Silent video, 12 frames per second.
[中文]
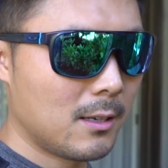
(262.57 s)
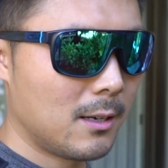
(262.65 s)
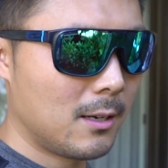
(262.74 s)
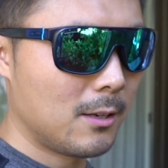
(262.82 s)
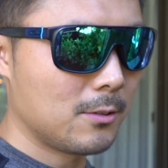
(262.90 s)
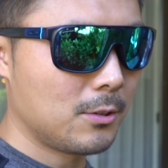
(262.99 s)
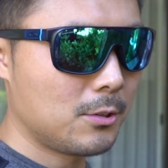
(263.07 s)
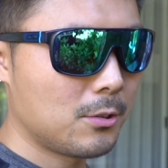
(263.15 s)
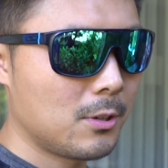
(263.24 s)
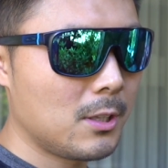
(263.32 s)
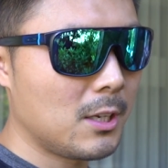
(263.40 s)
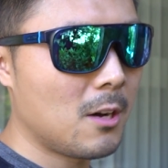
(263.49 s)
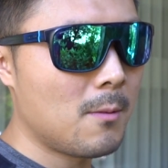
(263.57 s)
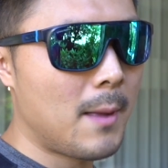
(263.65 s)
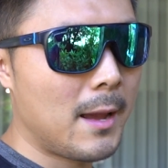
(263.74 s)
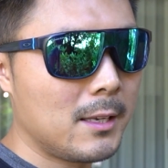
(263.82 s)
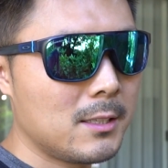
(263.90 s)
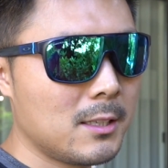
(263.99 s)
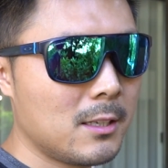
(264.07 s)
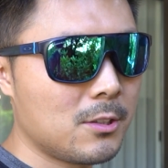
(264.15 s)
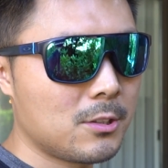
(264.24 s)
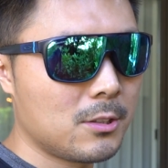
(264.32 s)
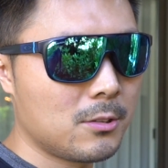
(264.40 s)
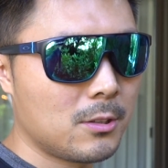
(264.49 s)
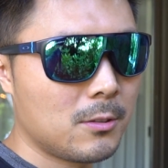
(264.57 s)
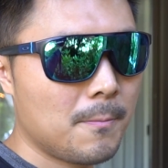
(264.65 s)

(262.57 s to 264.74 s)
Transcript: 呃，所以说你要买一些就是